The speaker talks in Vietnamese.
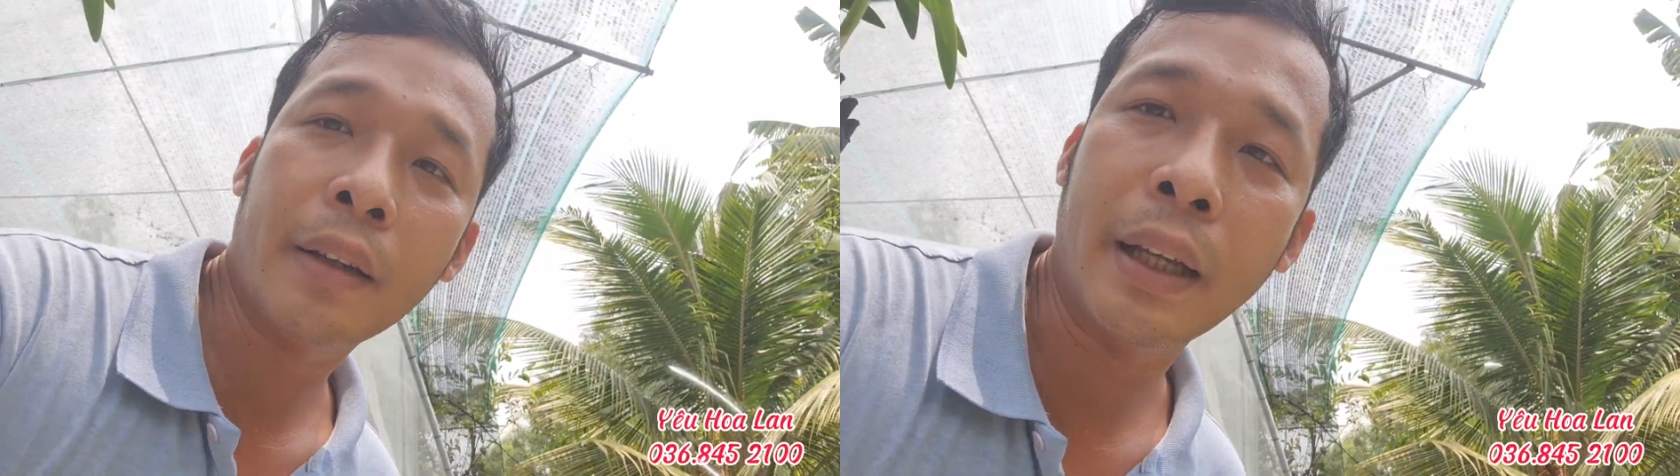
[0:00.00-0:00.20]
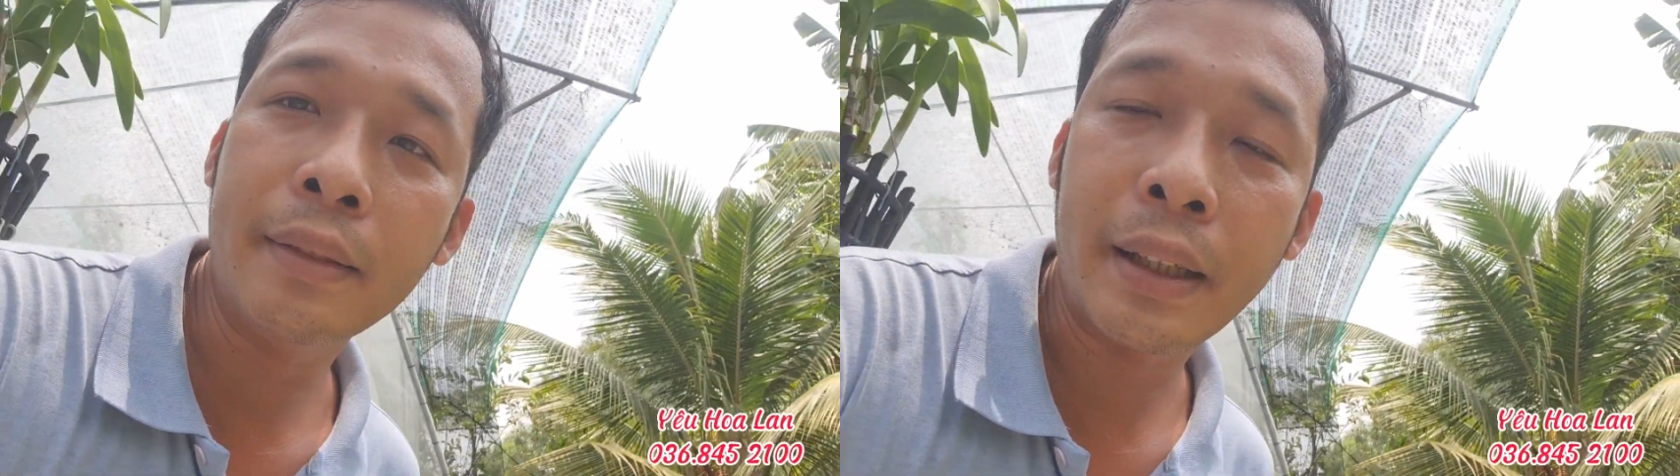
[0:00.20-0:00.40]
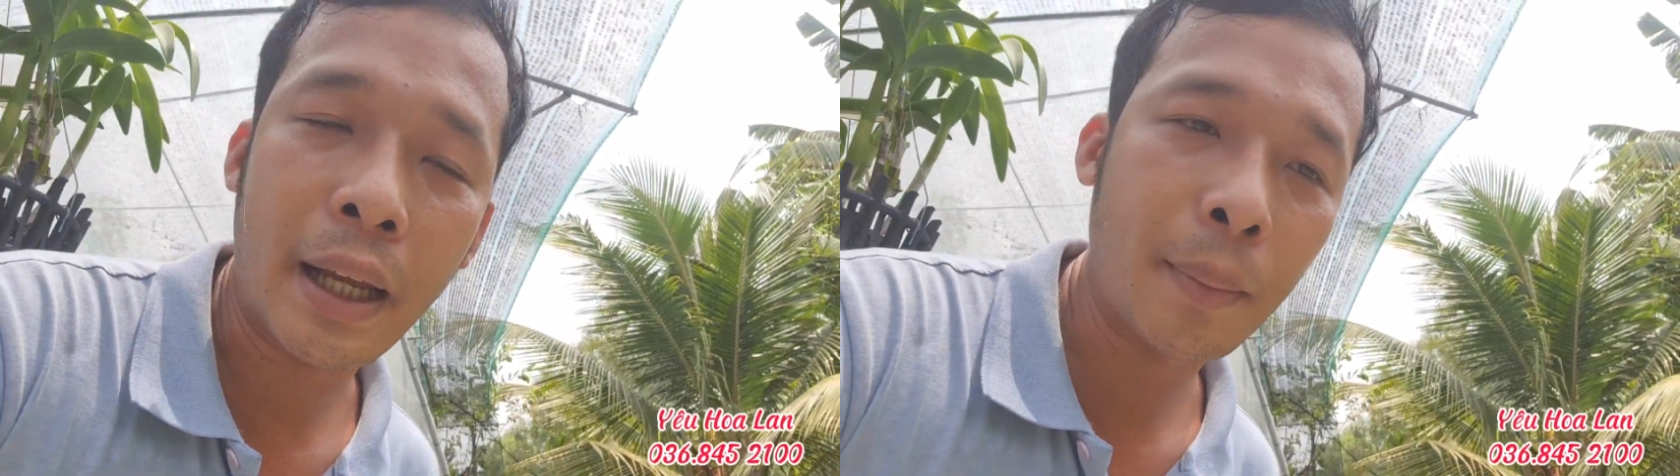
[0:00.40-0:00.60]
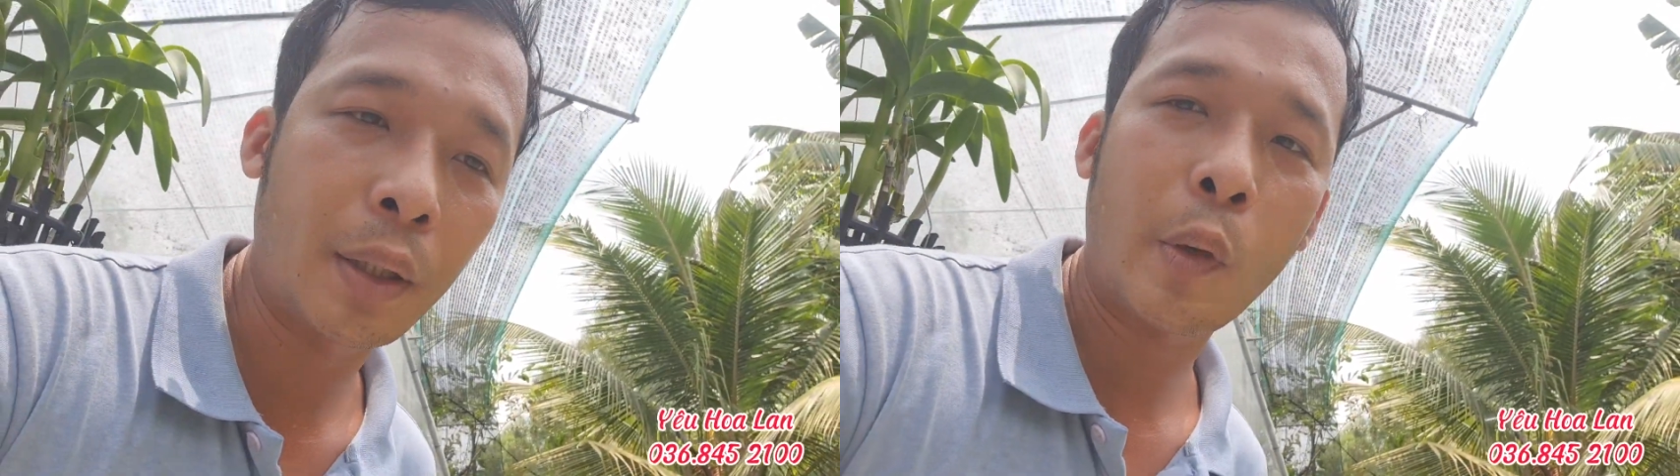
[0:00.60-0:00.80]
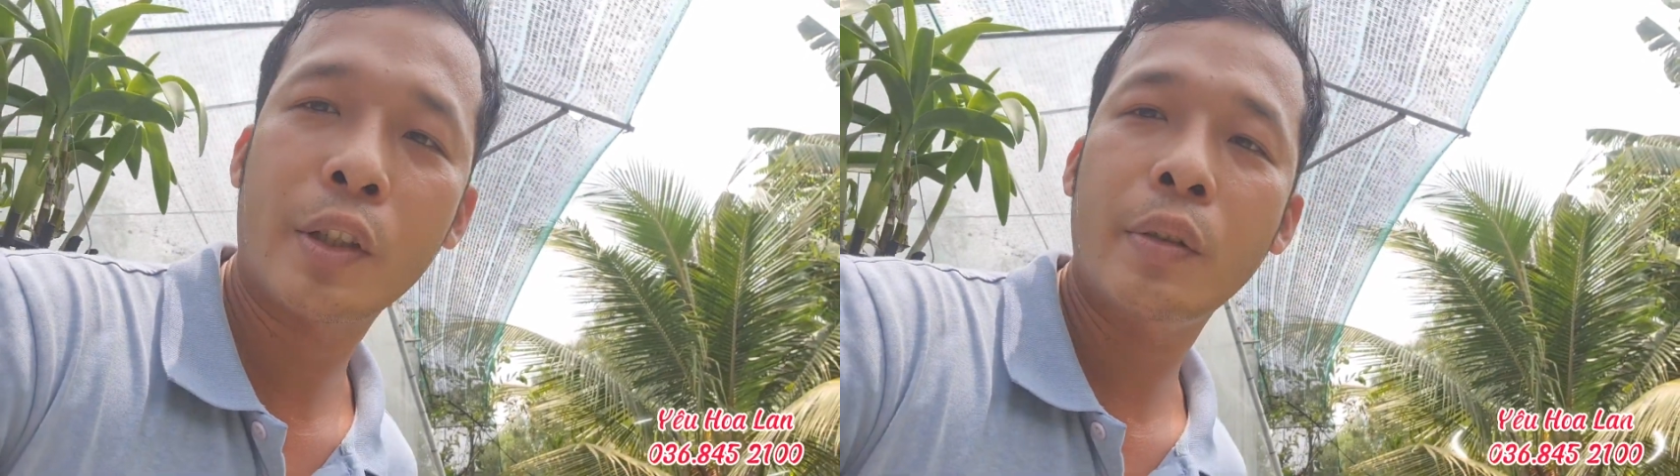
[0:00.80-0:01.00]
có thể liên hệ
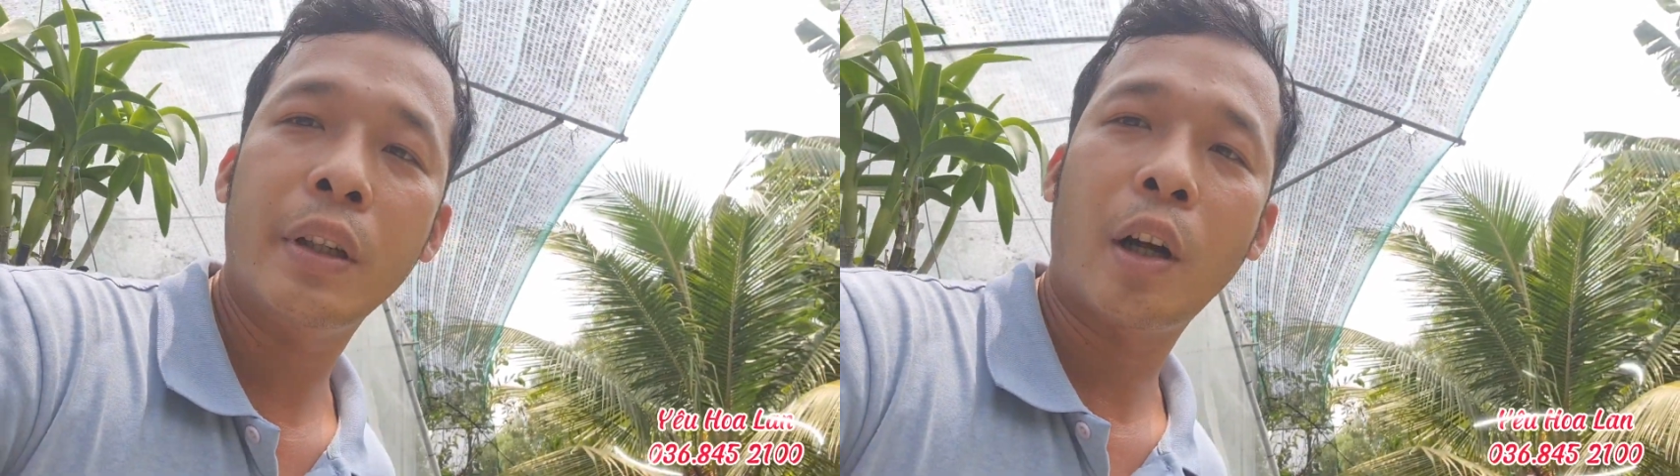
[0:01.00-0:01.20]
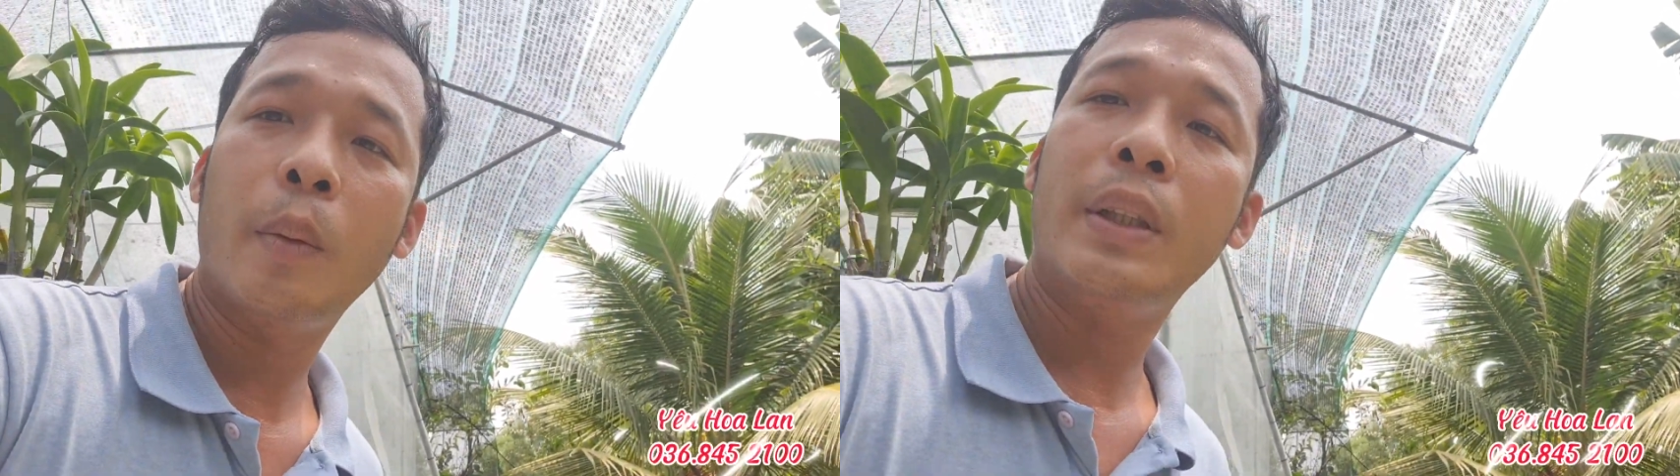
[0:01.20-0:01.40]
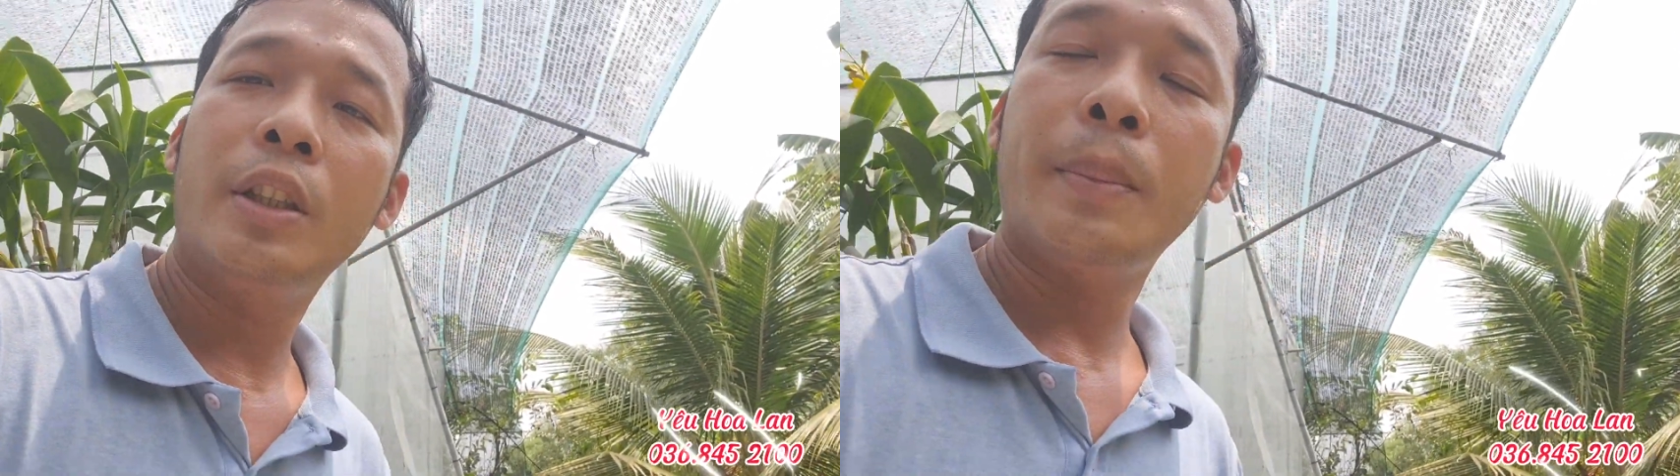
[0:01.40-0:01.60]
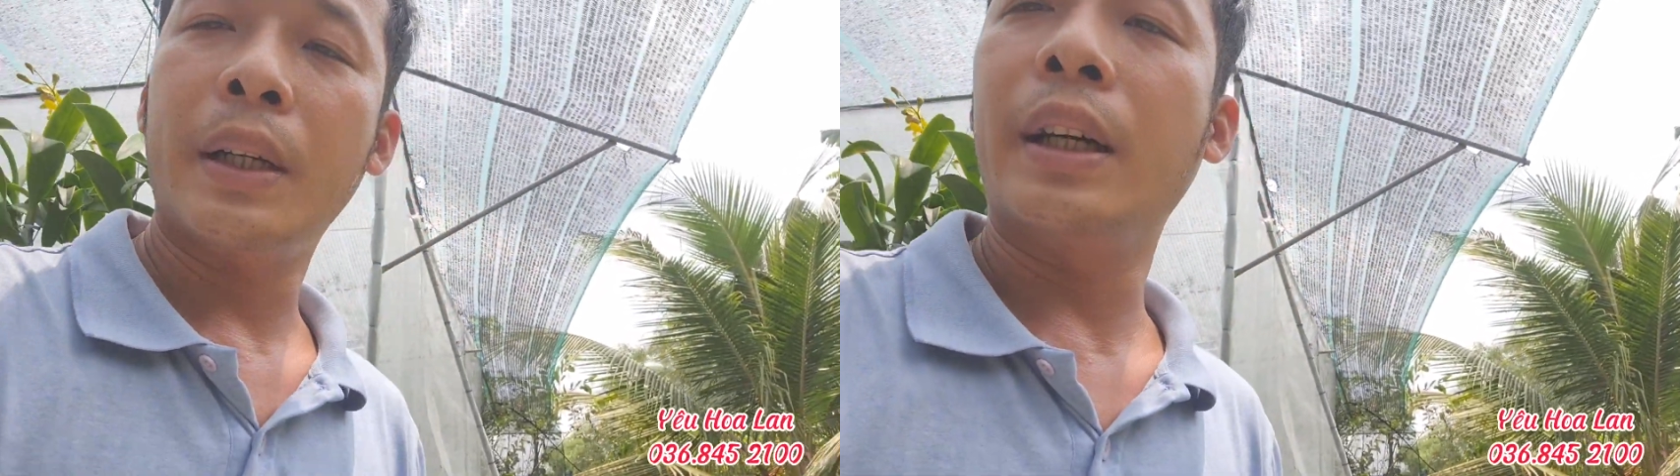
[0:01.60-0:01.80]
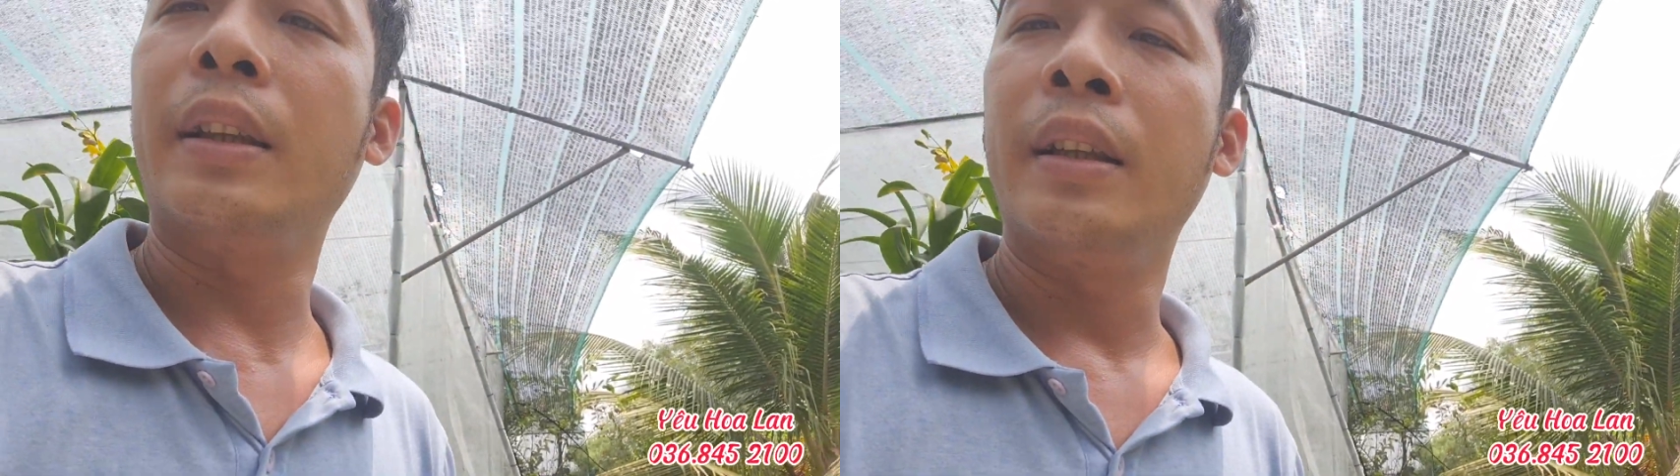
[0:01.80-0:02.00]
mình qua số điện thoại bên dưới
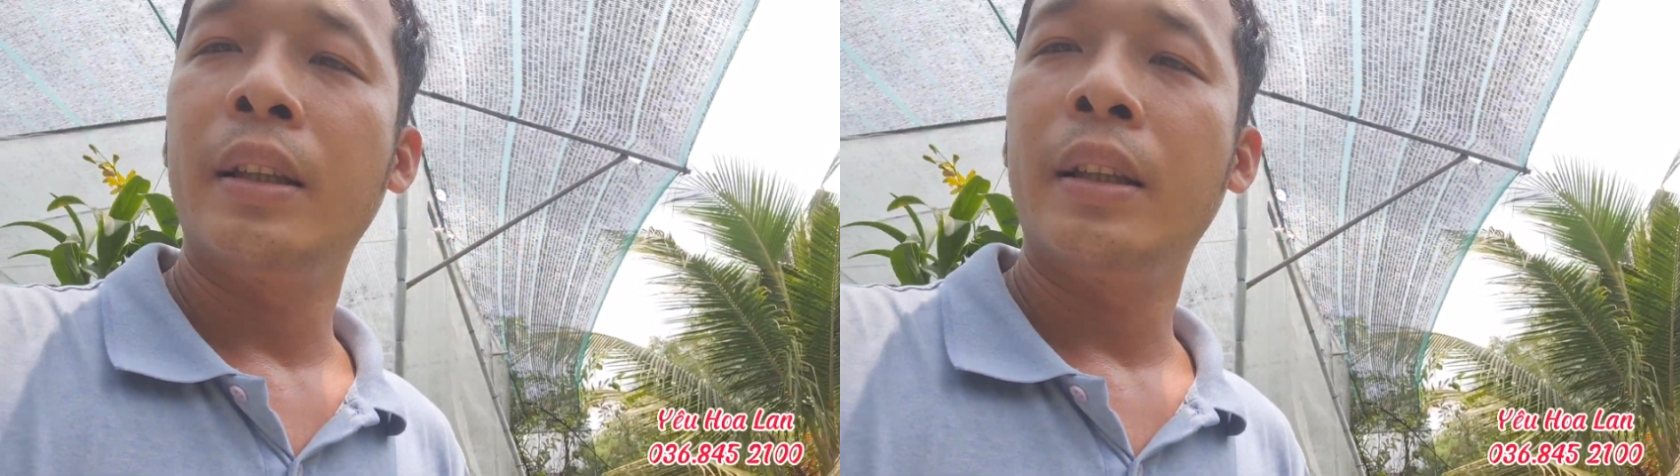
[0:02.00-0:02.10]
màn hình